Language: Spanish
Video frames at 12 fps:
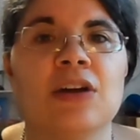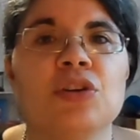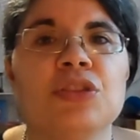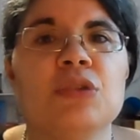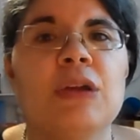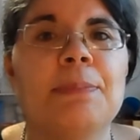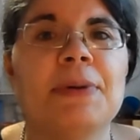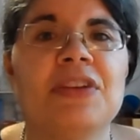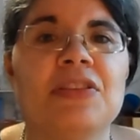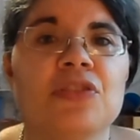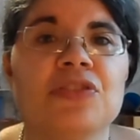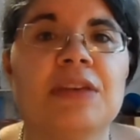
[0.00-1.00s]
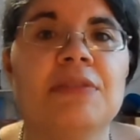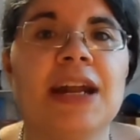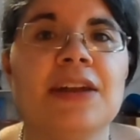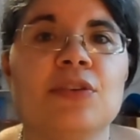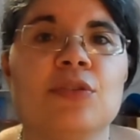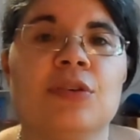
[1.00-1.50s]
A continuar pasando este
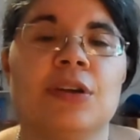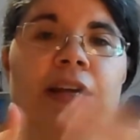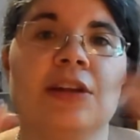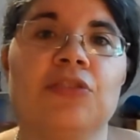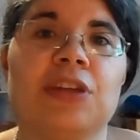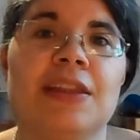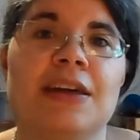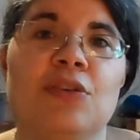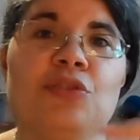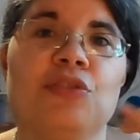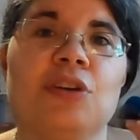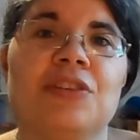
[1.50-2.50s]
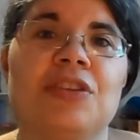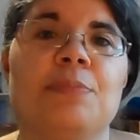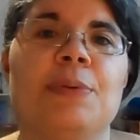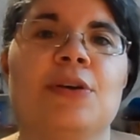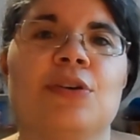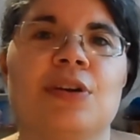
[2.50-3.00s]
verano, que nos queda agosto que es
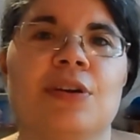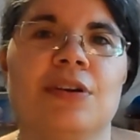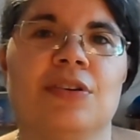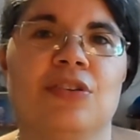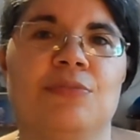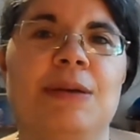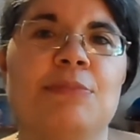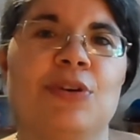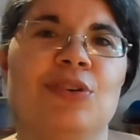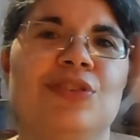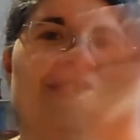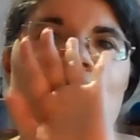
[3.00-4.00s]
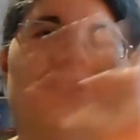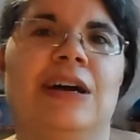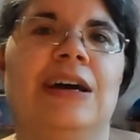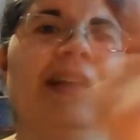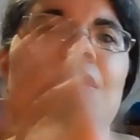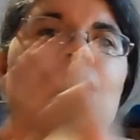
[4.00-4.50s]
el peor. Nos vemos.
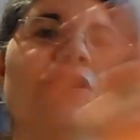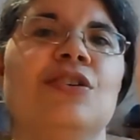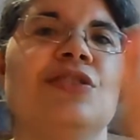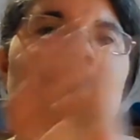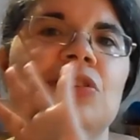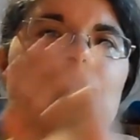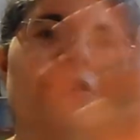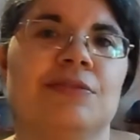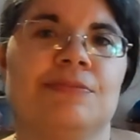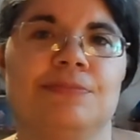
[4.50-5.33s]
Adiós.